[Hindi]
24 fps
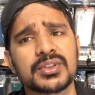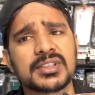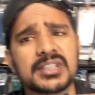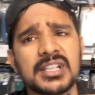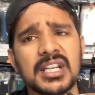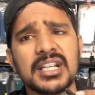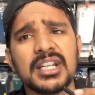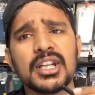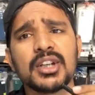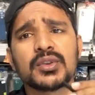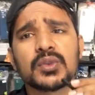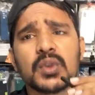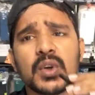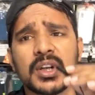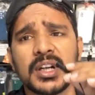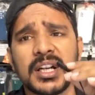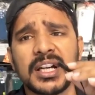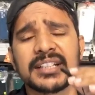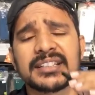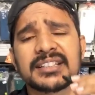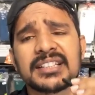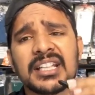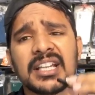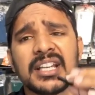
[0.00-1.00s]
चलिए तो
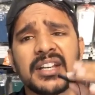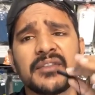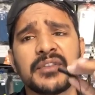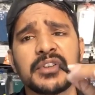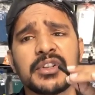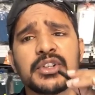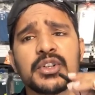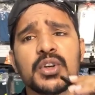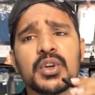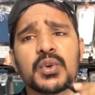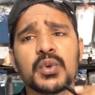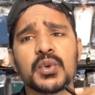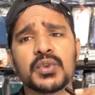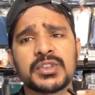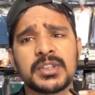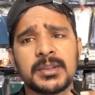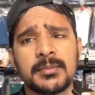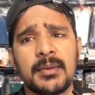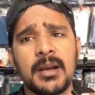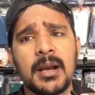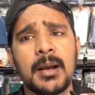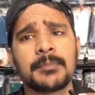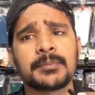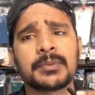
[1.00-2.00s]
करते हैं वीडियो को
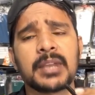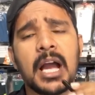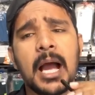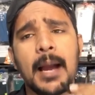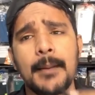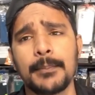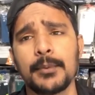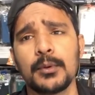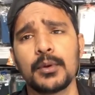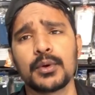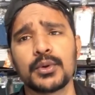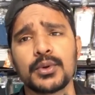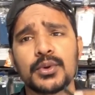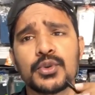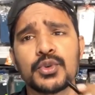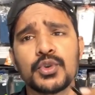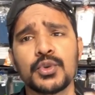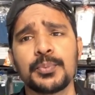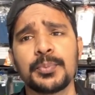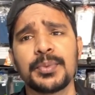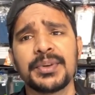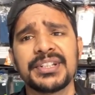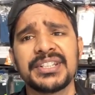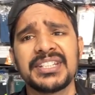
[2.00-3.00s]
समाप्त आप लोग
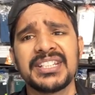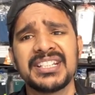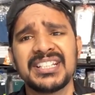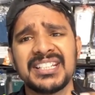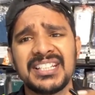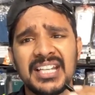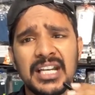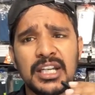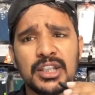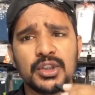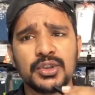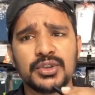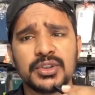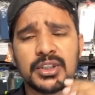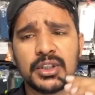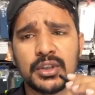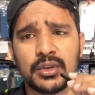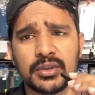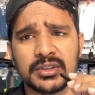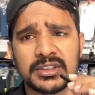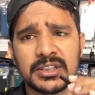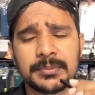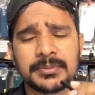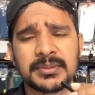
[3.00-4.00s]
यूट्यूब पर देख रहे हैं तो
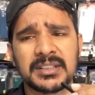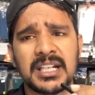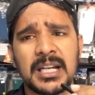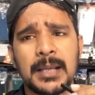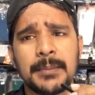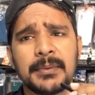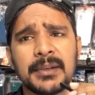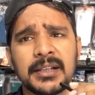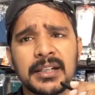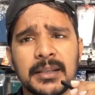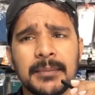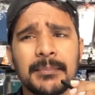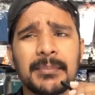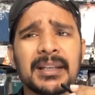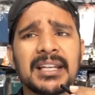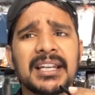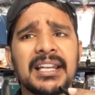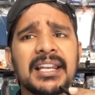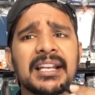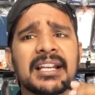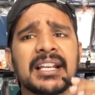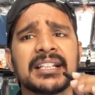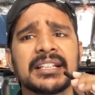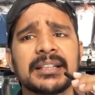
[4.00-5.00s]
चैनल को सब्सक्राइब करके
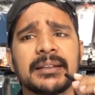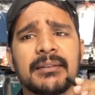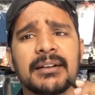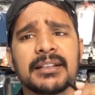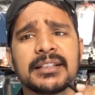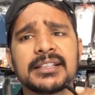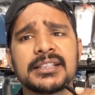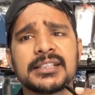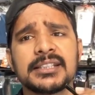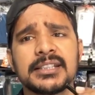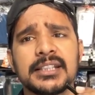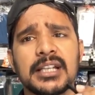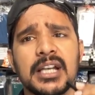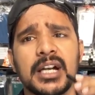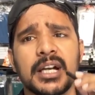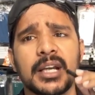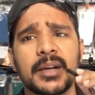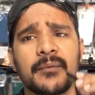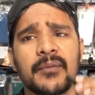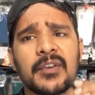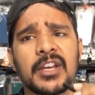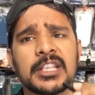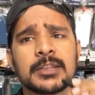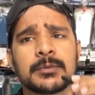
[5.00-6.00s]
बेल आइकन दबा दीजिए
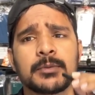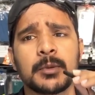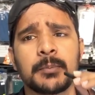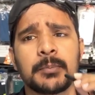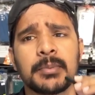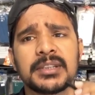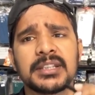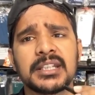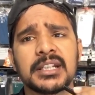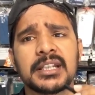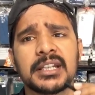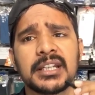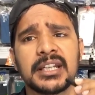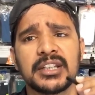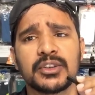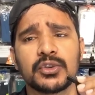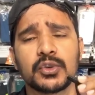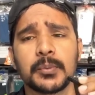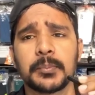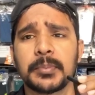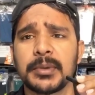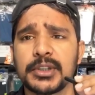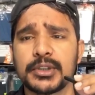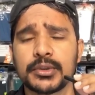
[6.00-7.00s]
अगर फेसबुक पर देख रहे हैं
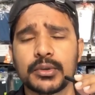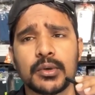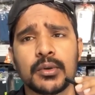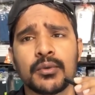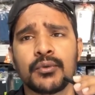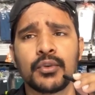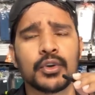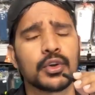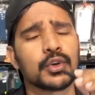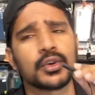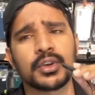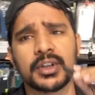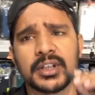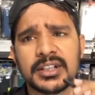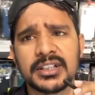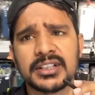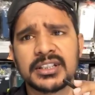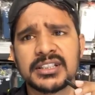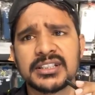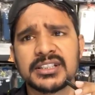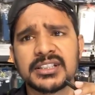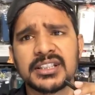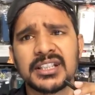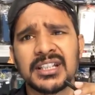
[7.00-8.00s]
तो पेज को फॉलो कर
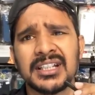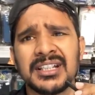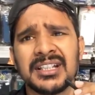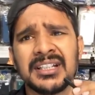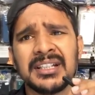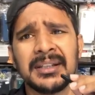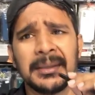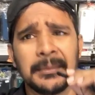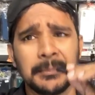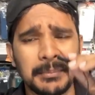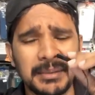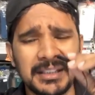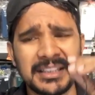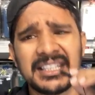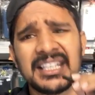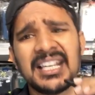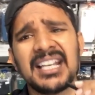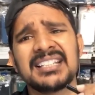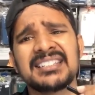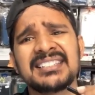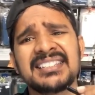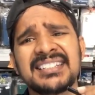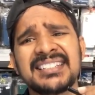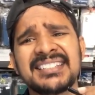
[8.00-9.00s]
दीजिए मिलते
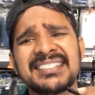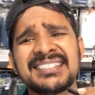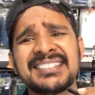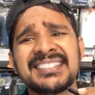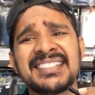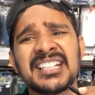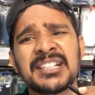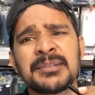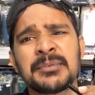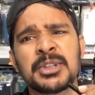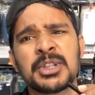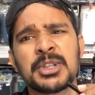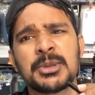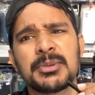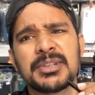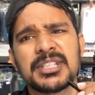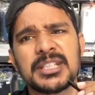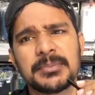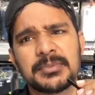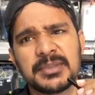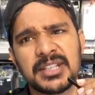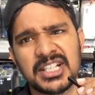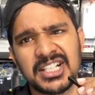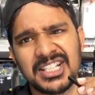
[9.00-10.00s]
हैं ऐसी किसी नेक्स्ट वीडियो में
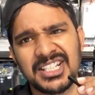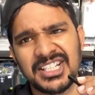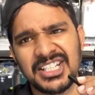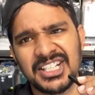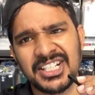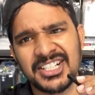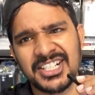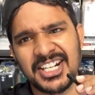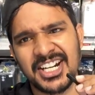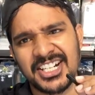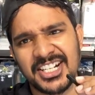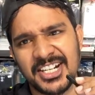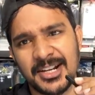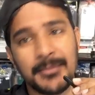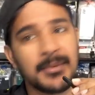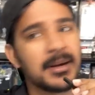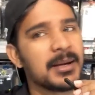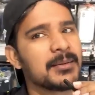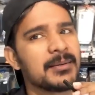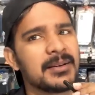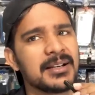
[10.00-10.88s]
जब तक के लिए टाटा बाय